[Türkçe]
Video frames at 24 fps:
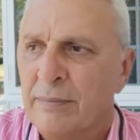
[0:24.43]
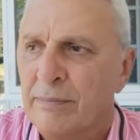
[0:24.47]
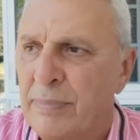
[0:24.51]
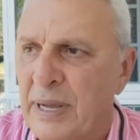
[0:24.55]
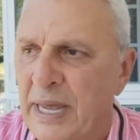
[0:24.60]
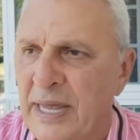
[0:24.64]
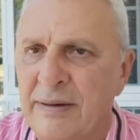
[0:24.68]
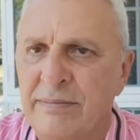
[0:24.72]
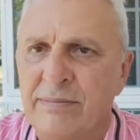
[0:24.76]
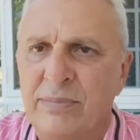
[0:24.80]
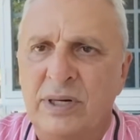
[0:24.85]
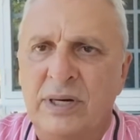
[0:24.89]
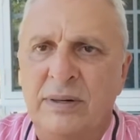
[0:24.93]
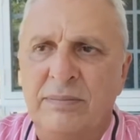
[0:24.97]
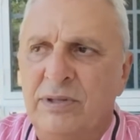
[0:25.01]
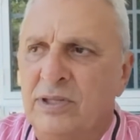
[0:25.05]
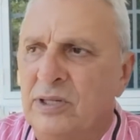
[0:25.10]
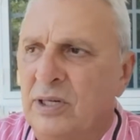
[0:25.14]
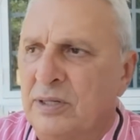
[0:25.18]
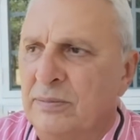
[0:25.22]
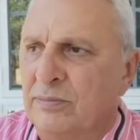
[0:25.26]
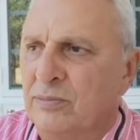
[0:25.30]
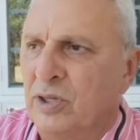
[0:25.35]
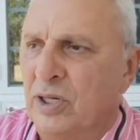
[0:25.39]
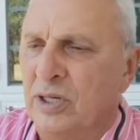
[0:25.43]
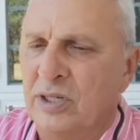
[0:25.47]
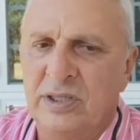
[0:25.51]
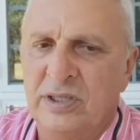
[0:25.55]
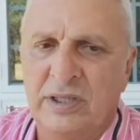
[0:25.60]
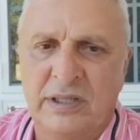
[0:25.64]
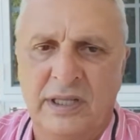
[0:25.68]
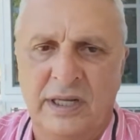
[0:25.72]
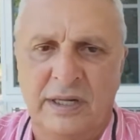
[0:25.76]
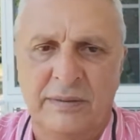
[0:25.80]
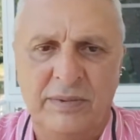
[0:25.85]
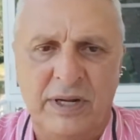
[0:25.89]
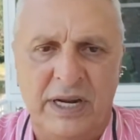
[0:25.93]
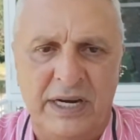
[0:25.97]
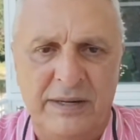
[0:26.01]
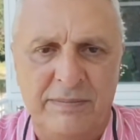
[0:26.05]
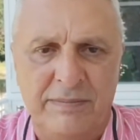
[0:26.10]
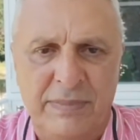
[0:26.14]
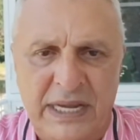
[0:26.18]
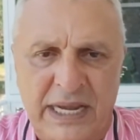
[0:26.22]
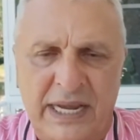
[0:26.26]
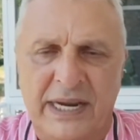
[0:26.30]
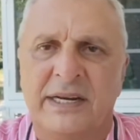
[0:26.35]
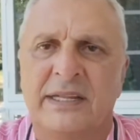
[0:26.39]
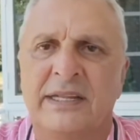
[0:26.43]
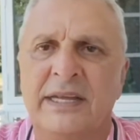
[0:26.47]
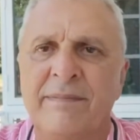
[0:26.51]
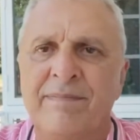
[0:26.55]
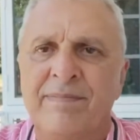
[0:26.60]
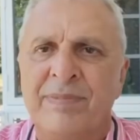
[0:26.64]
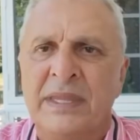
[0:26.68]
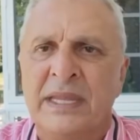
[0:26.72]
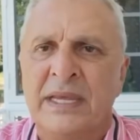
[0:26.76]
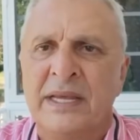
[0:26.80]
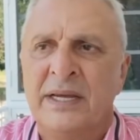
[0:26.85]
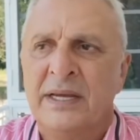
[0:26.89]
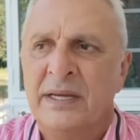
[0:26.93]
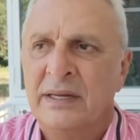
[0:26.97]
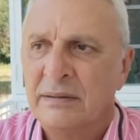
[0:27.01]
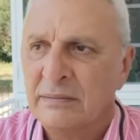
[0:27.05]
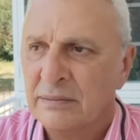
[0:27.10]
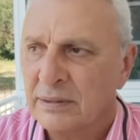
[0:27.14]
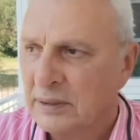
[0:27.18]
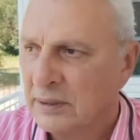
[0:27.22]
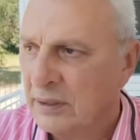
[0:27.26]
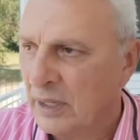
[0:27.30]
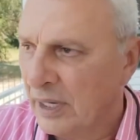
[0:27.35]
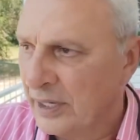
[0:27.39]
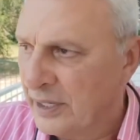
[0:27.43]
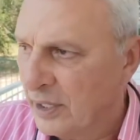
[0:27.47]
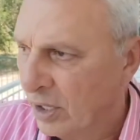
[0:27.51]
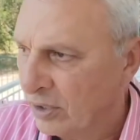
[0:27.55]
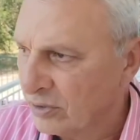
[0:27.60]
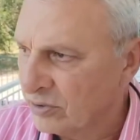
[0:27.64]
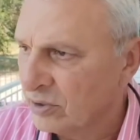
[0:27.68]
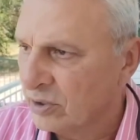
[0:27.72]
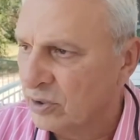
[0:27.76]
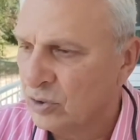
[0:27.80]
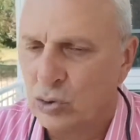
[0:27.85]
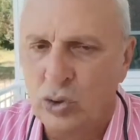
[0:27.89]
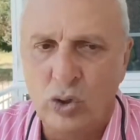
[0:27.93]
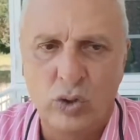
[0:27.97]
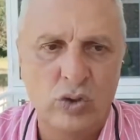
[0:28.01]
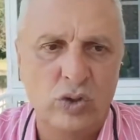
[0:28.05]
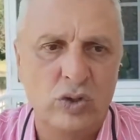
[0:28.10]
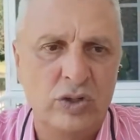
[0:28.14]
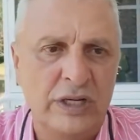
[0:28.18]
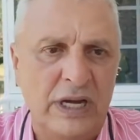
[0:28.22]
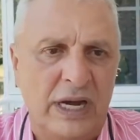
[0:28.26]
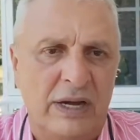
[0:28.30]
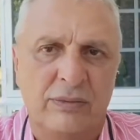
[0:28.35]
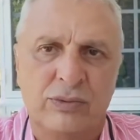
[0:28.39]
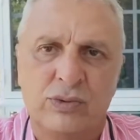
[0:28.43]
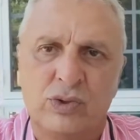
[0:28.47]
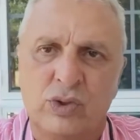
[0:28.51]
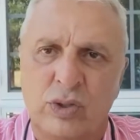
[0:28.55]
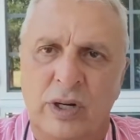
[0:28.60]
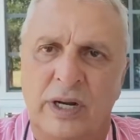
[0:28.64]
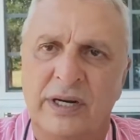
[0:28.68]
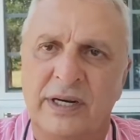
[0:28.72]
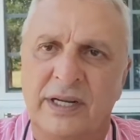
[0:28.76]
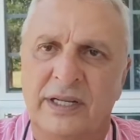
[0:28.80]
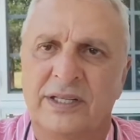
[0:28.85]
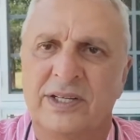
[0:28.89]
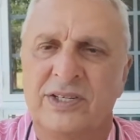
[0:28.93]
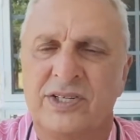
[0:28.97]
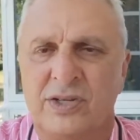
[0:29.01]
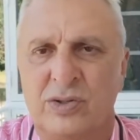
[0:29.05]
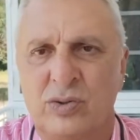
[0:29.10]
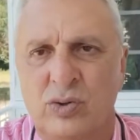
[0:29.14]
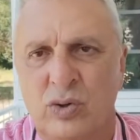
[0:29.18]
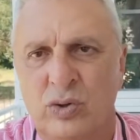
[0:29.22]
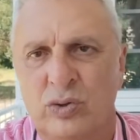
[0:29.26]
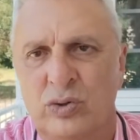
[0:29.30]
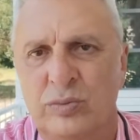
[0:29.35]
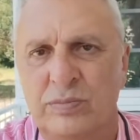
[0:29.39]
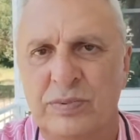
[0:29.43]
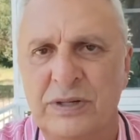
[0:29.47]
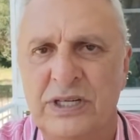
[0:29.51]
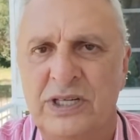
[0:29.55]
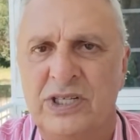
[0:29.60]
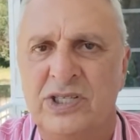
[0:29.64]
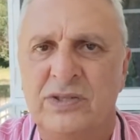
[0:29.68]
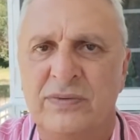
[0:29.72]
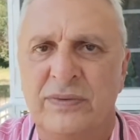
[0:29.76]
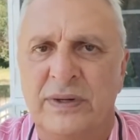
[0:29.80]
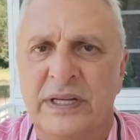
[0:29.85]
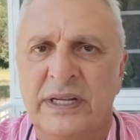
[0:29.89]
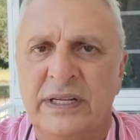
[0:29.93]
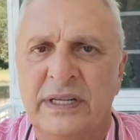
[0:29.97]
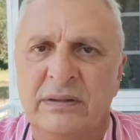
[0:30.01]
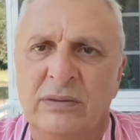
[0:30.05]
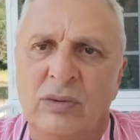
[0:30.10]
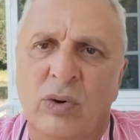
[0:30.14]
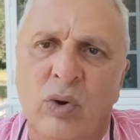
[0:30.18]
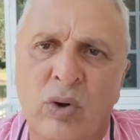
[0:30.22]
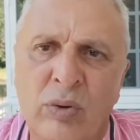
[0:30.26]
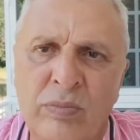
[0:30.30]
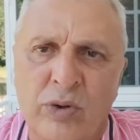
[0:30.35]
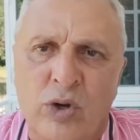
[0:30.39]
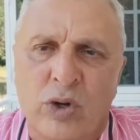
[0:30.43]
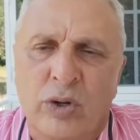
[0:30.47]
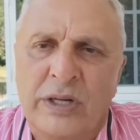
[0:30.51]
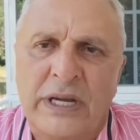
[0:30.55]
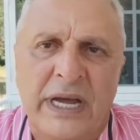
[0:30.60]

Ben bile bir takım tanıdıklarımı hani bir yerde e, hani hatır, gönül ya şu arkadaşa ne olur bir iş falan olmuyor.